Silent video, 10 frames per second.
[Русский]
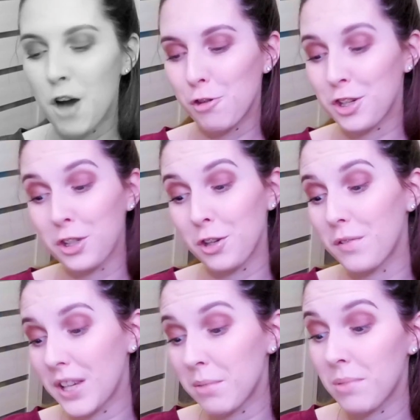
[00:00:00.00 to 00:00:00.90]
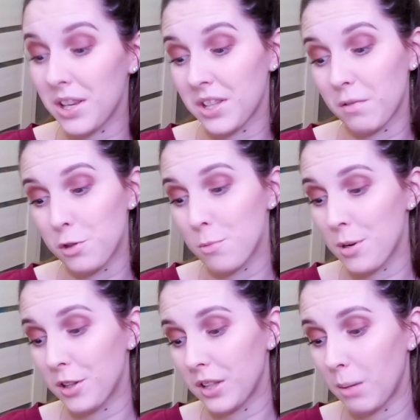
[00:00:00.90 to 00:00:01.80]
очень клевые гимнастки
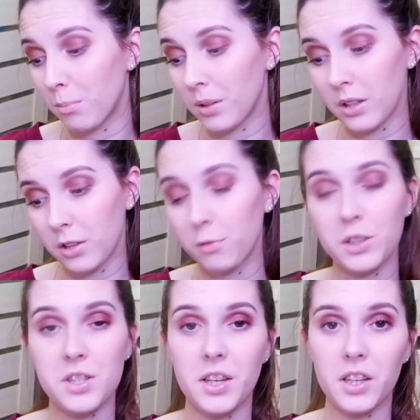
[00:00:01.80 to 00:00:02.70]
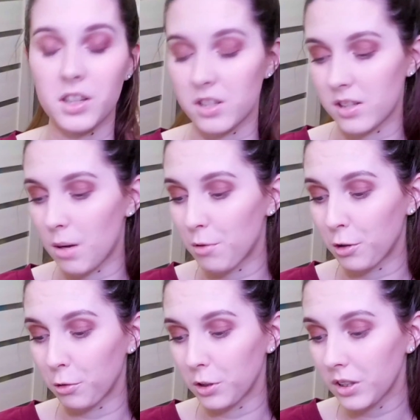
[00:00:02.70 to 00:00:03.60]
выступают. Там, э, ну вот из таких из самых
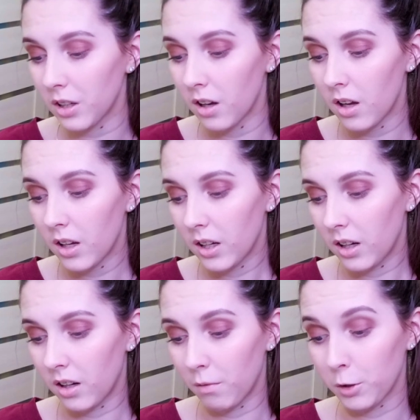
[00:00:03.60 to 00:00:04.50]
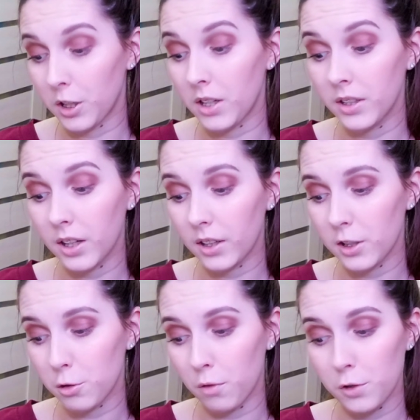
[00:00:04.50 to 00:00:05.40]
крутых, э, вот Алина
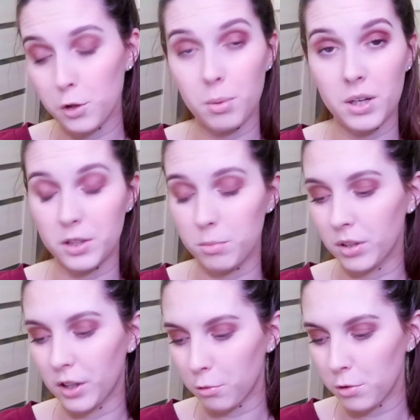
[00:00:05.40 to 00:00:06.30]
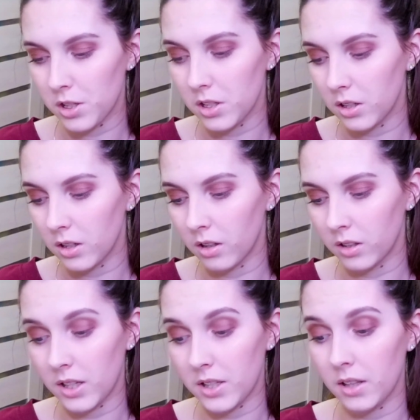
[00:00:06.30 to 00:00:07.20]
Горносько выступает из Беларуси,
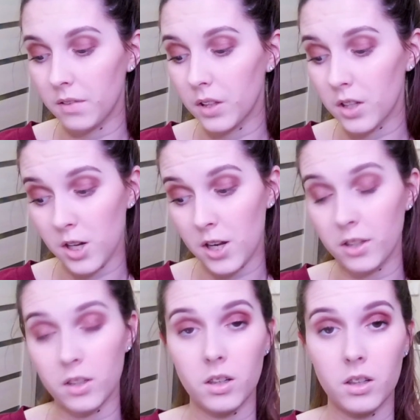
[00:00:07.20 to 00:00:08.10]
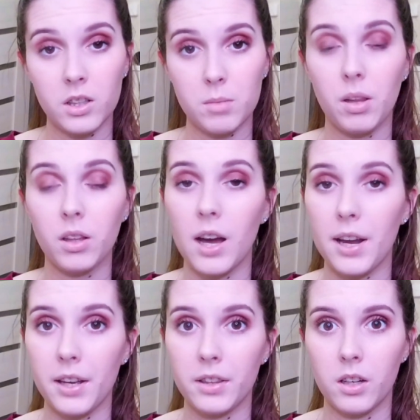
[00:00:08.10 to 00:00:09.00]
Татьяна Воложанина из
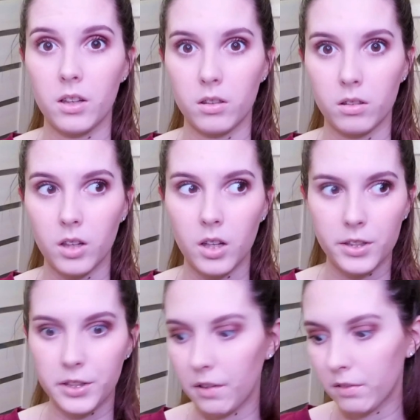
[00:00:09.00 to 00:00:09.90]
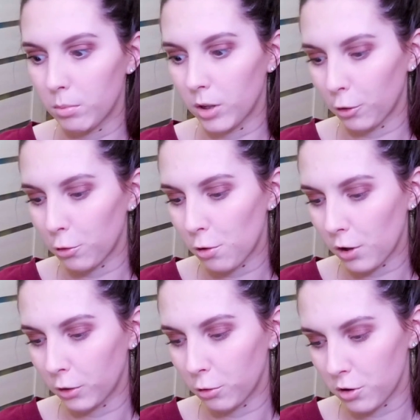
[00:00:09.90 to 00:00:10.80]
Болгарии, она недавно была
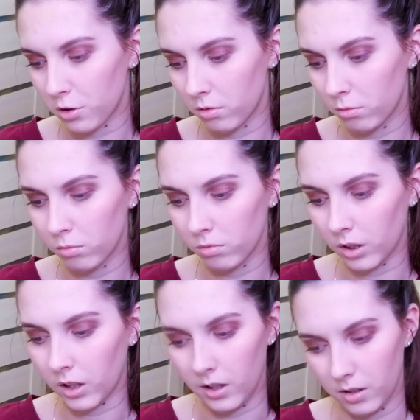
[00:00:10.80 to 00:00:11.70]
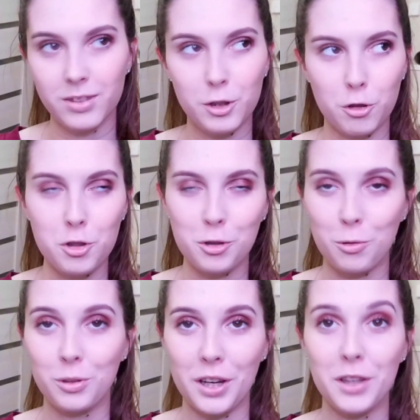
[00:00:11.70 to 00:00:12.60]
юниоркой тоже, ну такая, не то что
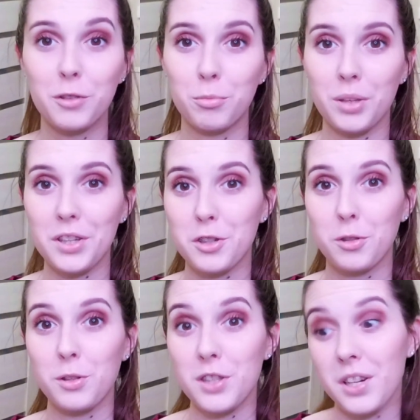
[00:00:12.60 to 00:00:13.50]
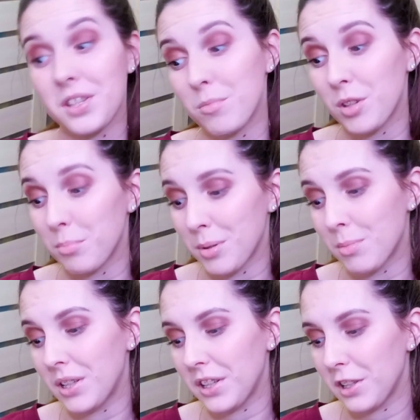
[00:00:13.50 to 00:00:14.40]
крутая, но в плане, что интересно будет
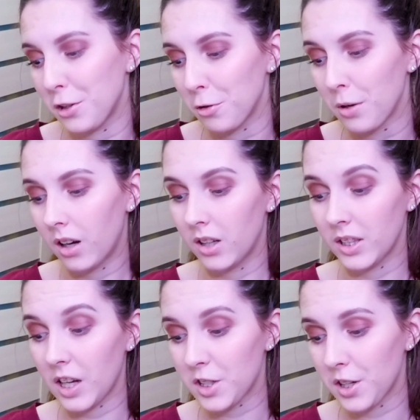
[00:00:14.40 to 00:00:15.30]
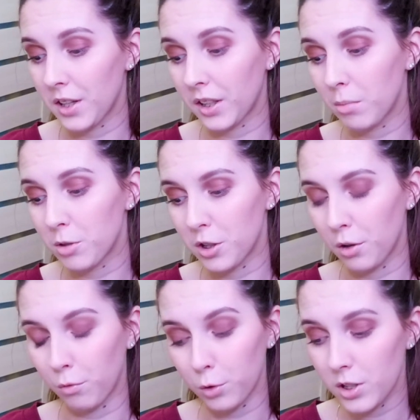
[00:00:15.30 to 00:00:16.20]
посмотреть на нее. А также Ким
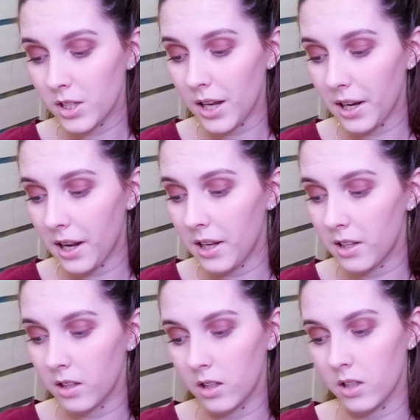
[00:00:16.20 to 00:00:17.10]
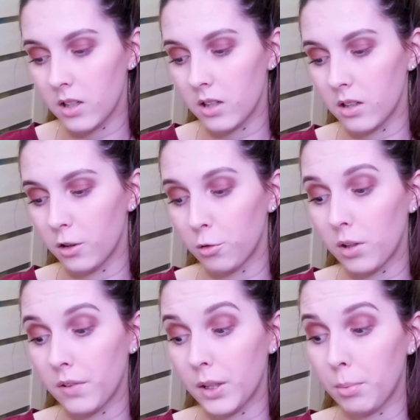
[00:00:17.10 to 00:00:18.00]
Чи Вун из Кореи и
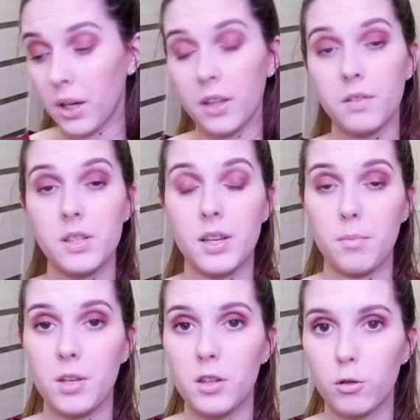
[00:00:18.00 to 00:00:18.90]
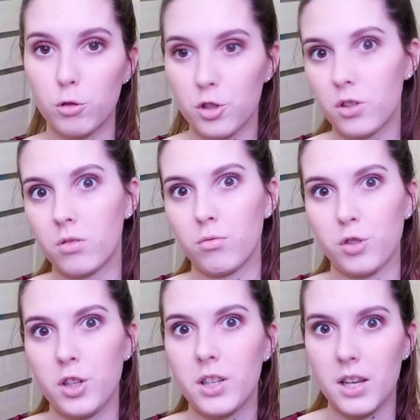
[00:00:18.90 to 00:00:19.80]
Юля Водопьянова из Армении тоже
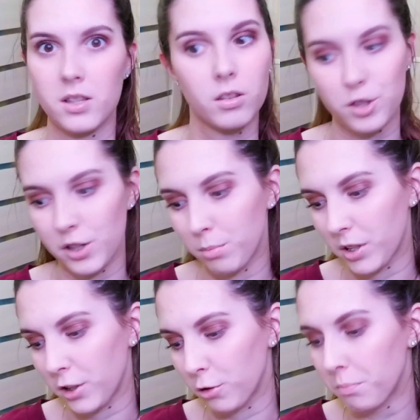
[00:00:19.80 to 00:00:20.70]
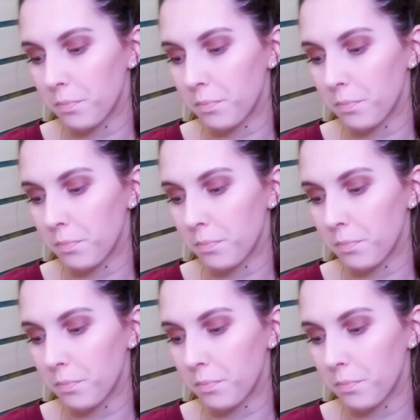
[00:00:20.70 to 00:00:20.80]
уже не раз слышали про нее.